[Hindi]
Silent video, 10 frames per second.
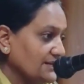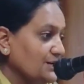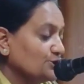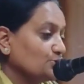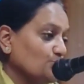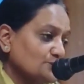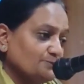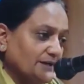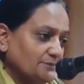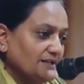तो उस बड
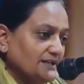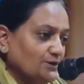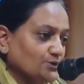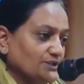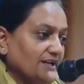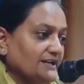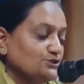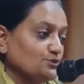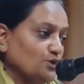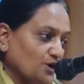में क्या होता है जो
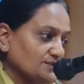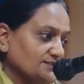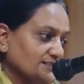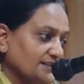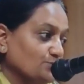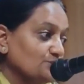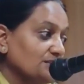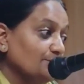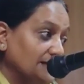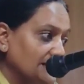वो ऑक्सीजन है उसकी
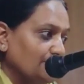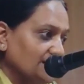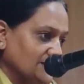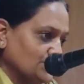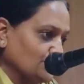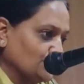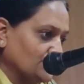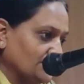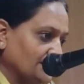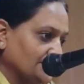मल्टीप्लीकेशन होती है